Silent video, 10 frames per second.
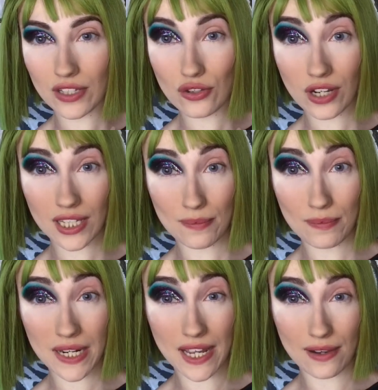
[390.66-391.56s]
vado ora ad
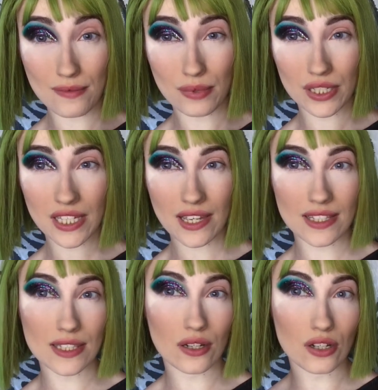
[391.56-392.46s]
applicare un po' di
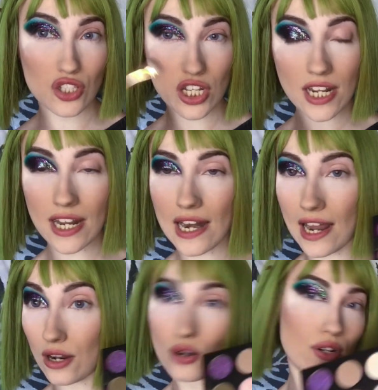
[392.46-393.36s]
estrogene
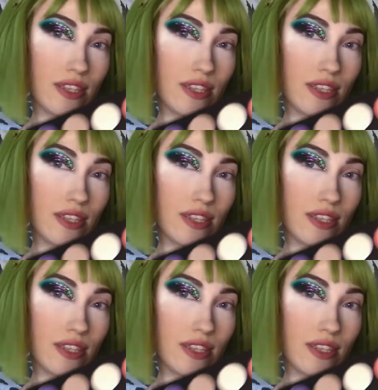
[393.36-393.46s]
nell'angolo